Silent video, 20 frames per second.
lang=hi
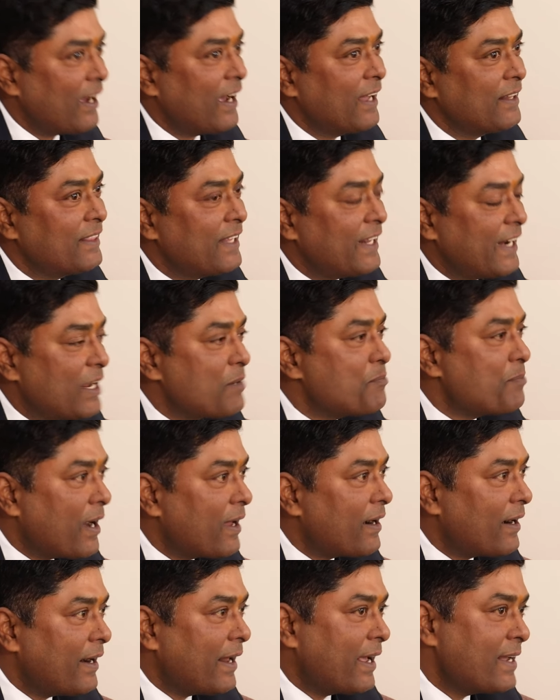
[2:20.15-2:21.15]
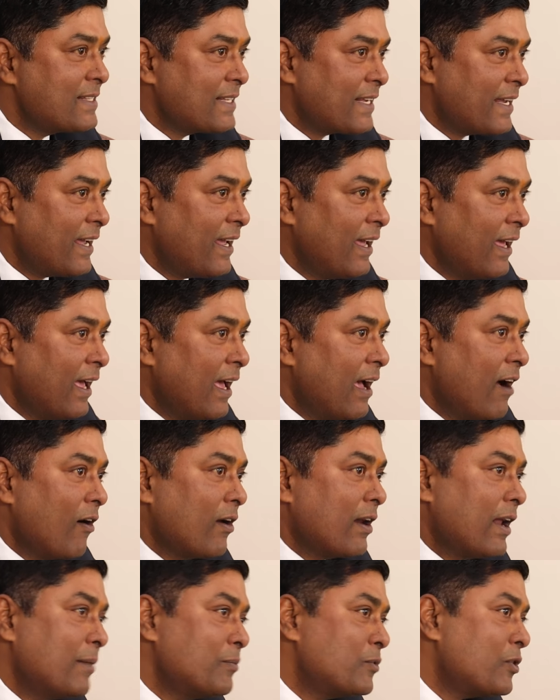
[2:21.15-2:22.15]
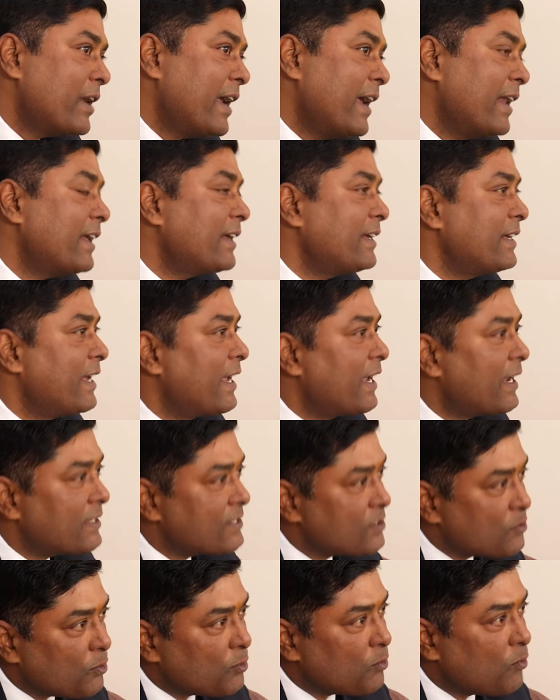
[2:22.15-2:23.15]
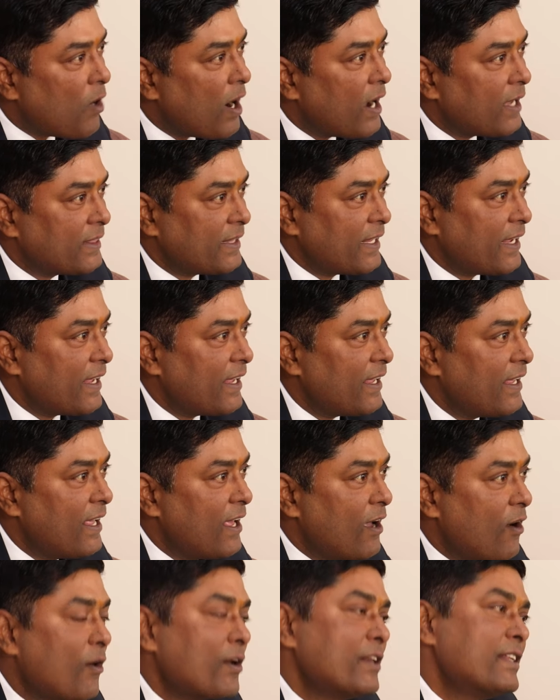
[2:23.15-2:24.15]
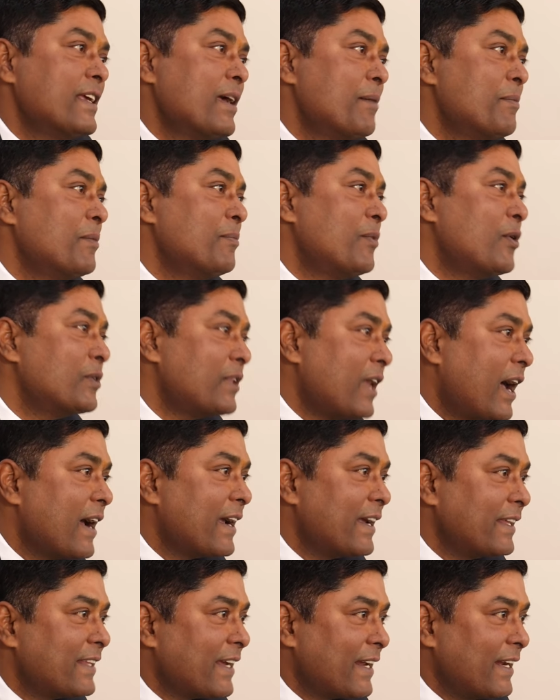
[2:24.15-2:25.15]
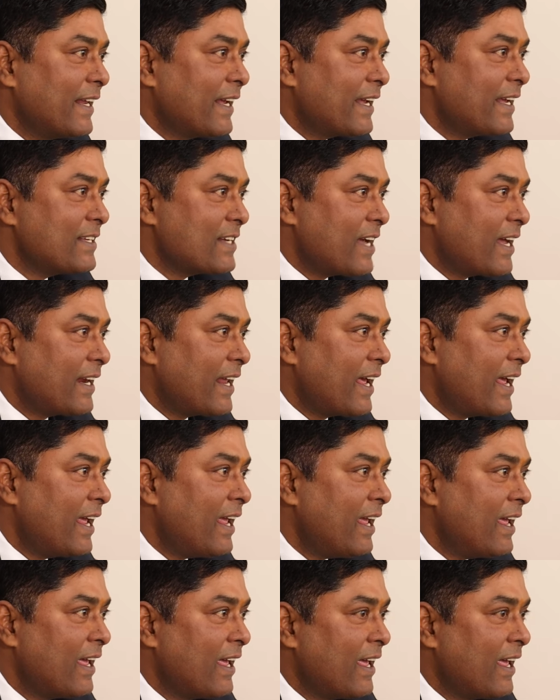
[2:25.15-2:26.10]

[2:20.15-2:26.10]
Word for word: अंदर एक पैराडाइज है और हम तो कह रहे हैं कि ये एक शुरुआत है और इसे हमें बहुत आगे तक लेके जाना है